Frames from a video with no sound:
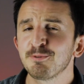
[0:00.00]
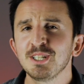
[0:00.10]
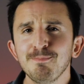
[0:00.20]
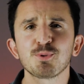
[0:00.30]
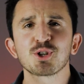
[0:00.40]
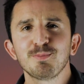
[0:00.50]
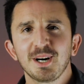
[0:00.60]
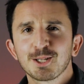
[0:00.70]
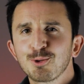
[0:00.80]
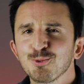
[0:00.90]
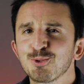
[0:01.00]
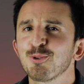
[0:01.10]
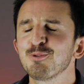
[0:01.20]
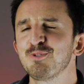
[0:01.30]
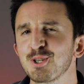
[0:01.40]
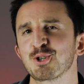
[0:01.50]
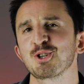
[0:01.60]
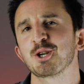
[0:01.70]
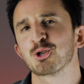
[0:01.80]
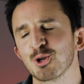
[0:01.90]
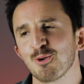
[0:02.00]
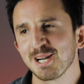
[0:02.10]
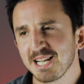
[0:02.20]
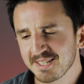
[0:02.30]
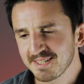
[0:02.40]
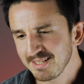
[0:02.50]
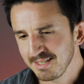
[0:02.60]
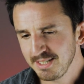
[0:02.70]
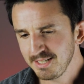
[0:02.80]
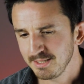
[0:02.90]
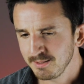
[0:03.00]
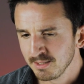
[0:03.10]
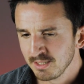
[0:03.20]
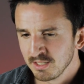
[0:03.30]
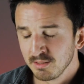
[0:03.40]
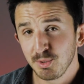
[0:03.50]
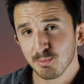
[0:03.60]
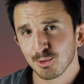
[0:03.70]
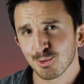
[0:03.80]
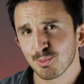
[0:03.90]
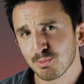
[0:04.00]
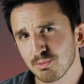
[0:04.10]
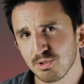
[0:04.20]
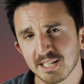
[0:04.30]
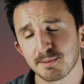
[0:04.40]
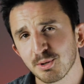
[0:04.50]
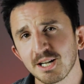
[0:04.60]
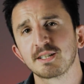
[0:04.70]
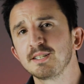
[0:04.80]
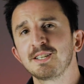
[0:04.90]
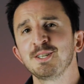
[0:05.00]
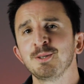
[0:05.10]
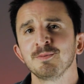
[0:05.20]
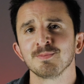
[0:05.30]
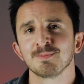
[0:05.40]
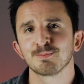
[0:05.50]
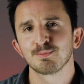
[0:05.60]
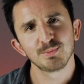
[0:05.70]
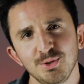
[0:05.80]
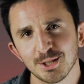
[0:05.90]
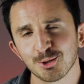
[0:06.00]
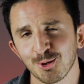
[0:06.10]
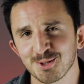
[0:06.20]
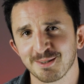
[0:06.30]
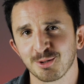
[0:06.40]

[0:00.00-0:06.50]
w tym przypadku to wyższa szkoła jazdy i mimo lat praktyki nie do końca